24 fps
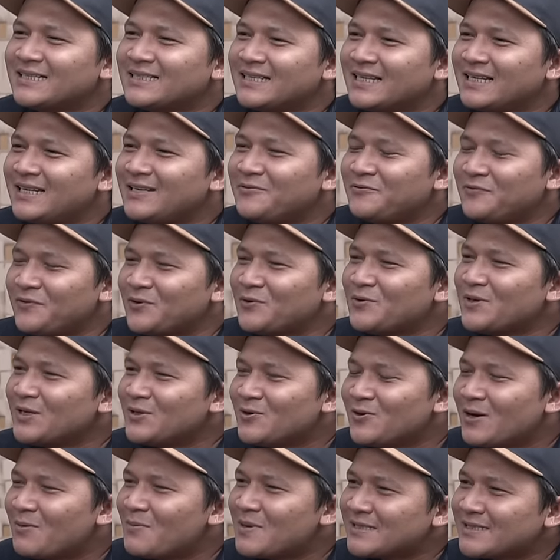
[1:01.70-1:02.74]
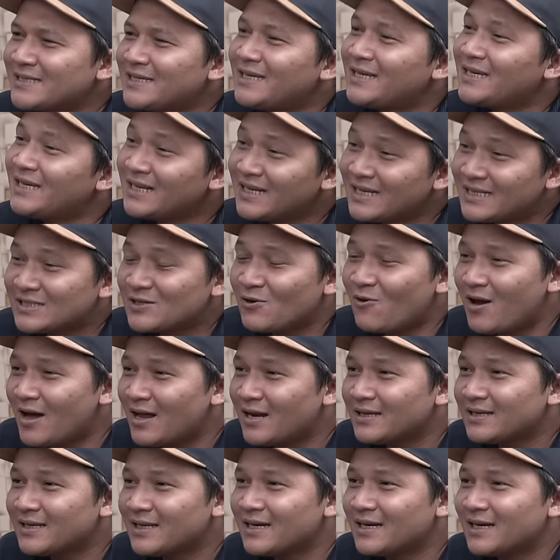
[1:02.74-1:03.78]
Jadi viewnya juga masih irit
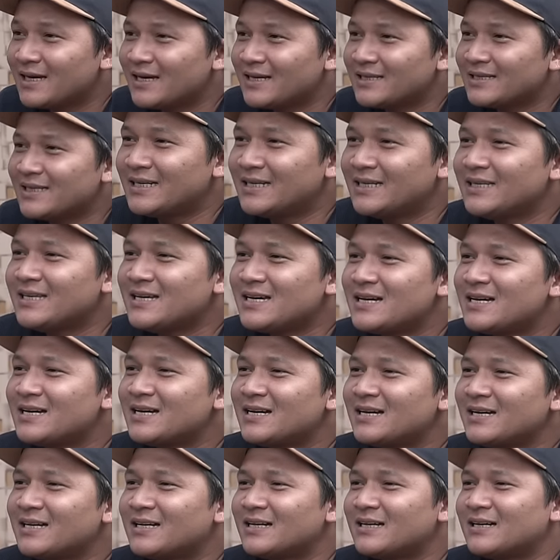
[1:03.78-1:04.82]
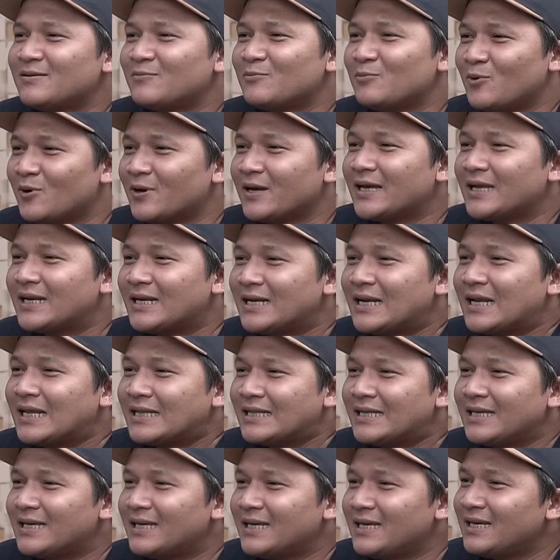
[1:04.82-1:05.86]
soalnya, oh, jadinya gitu ya? mungkin
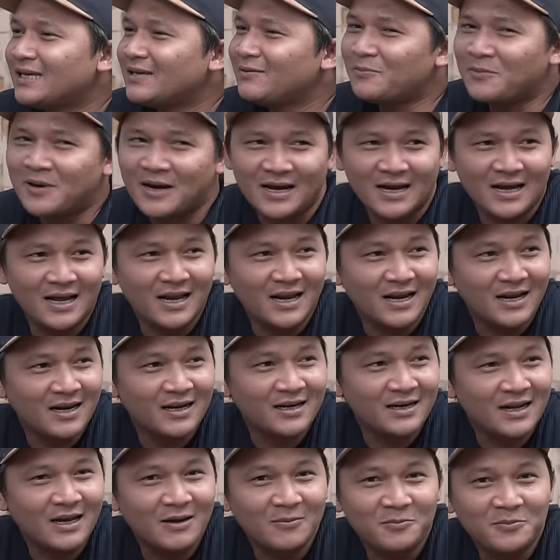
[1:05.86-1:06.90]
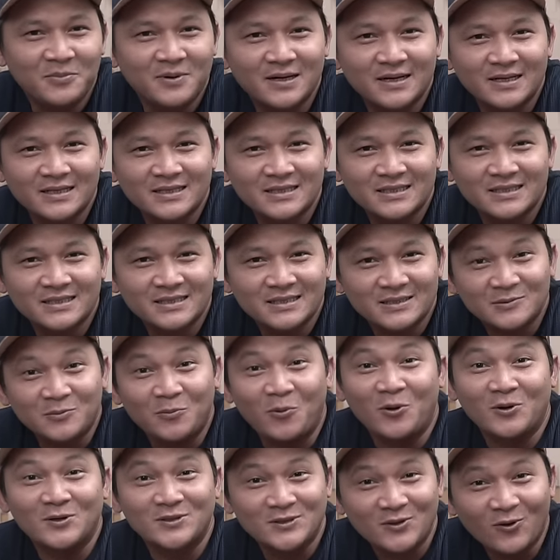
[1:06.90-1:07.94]
nanti bakal dapet
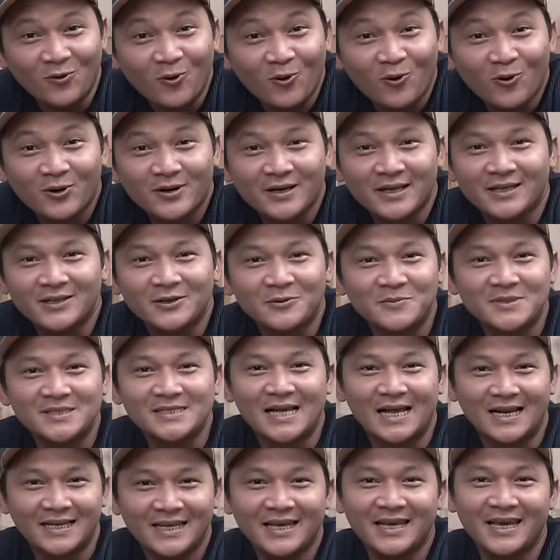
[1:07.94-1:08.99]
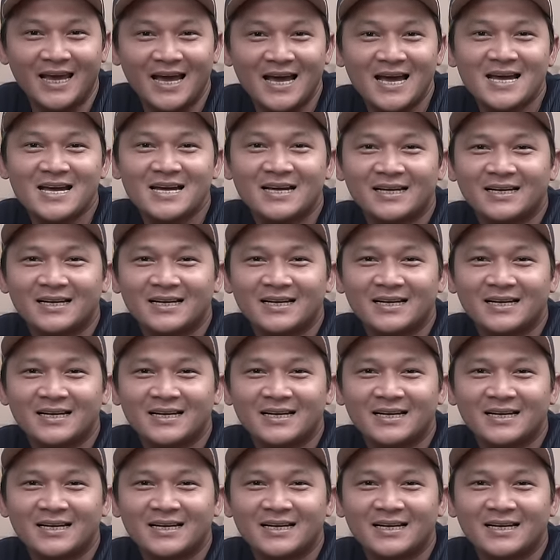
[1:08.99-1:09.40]
sponsor gitu misalnya ya.